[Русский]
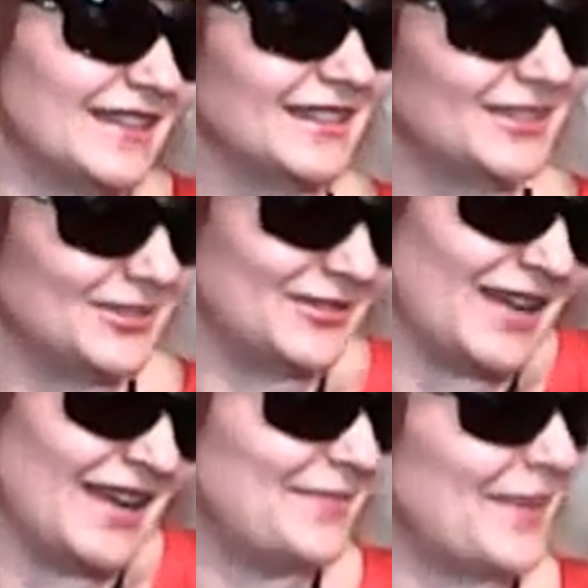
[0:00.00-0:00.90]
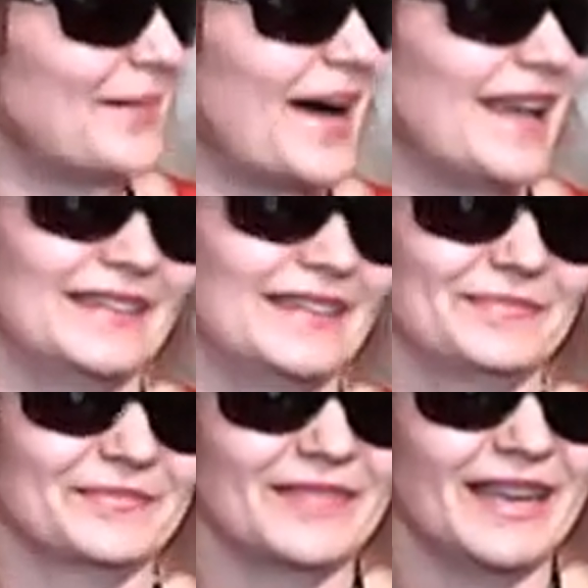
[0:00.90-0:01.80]
так туда и попала.
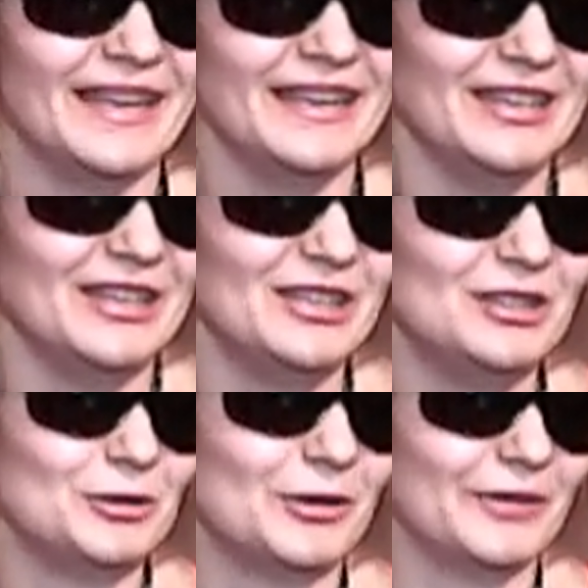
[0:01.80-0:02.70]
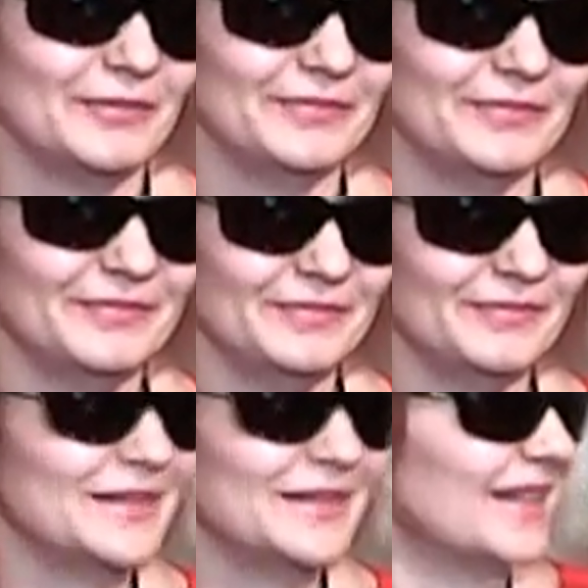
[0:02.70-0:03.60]
И еще мне